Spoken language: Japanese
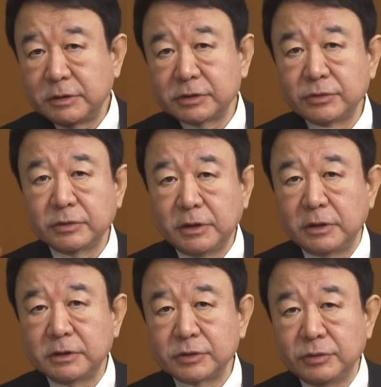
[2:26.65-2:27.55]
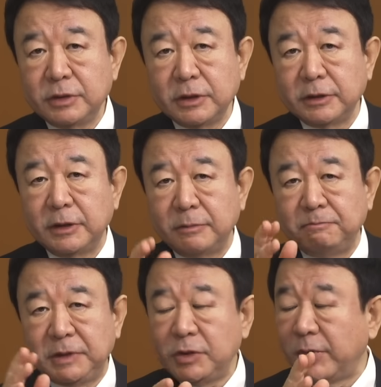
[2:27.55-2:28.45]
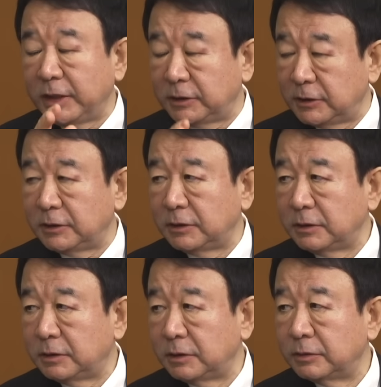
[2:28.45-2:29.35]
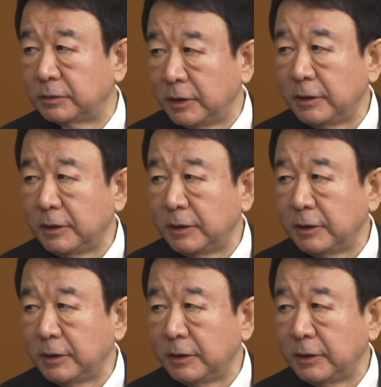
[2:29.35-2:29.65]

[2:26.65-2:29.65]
はそうで、その中で ビーワイディー っていうね、